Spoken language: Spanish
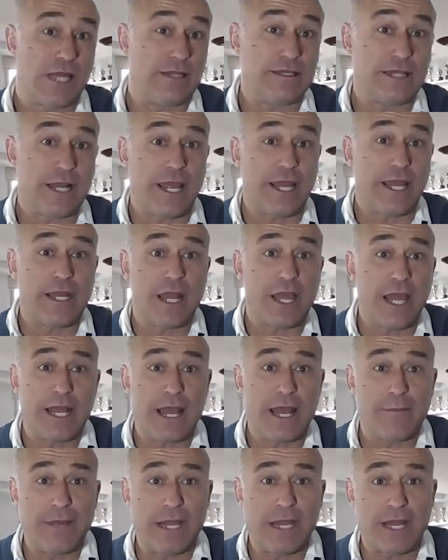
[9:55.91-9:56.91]

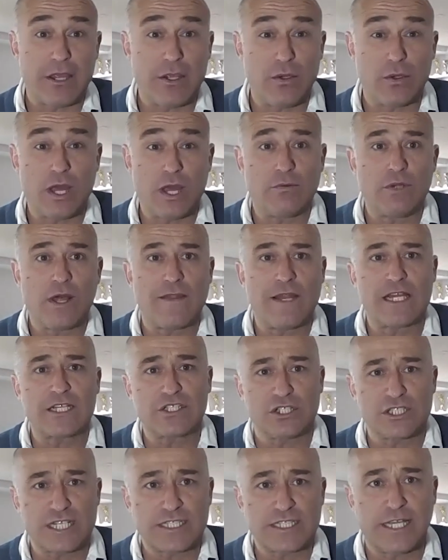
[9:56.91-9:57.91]
en, Amena y una, de
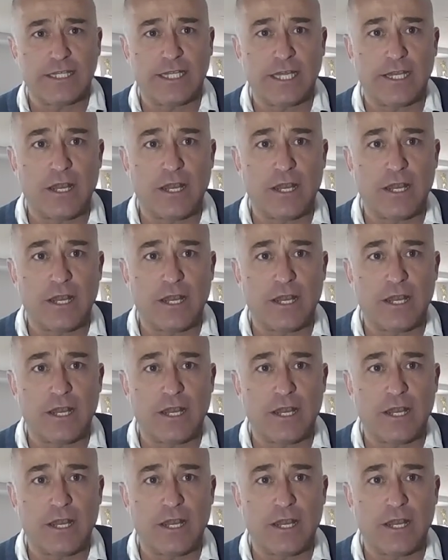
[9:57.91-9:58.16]
las cosas que